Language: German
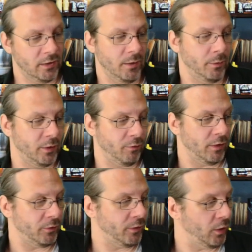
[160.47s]
Dann passiert
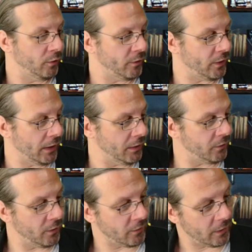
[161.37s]
vielleicht wieder irgendwas
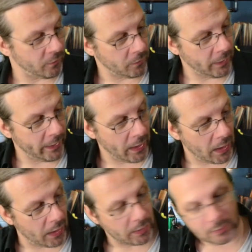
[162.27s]
anderes. Dann sagst du,
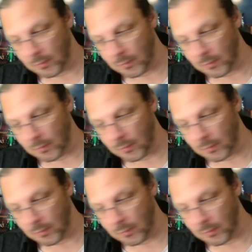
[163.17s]
naja,